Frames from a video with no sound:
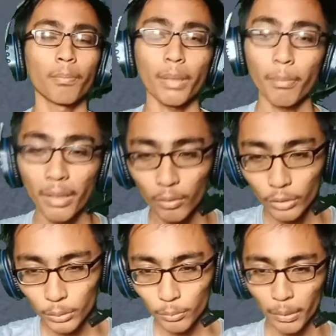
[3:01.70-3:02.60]
preman
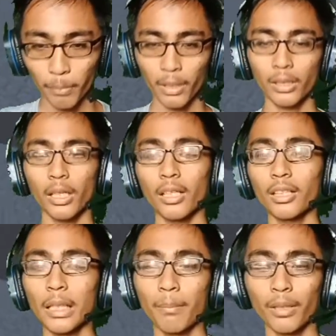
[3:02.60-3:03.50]
gue sebut preman aja karena
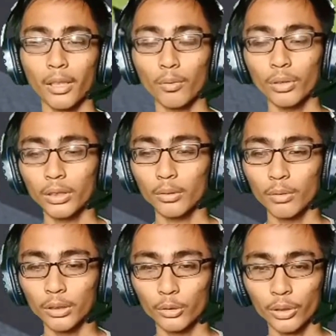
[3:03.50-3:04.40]
dia minta duit ke
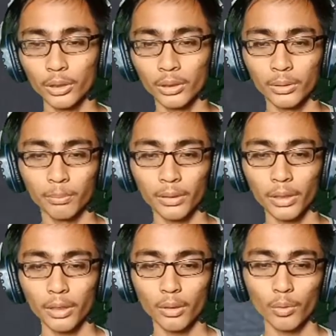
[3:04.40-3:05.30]
gue cuy
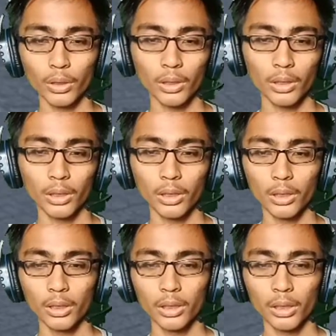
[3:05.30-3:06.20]
minta duit
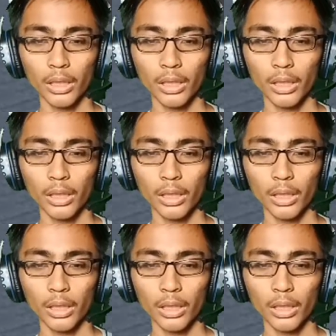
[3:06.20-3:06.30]
uh,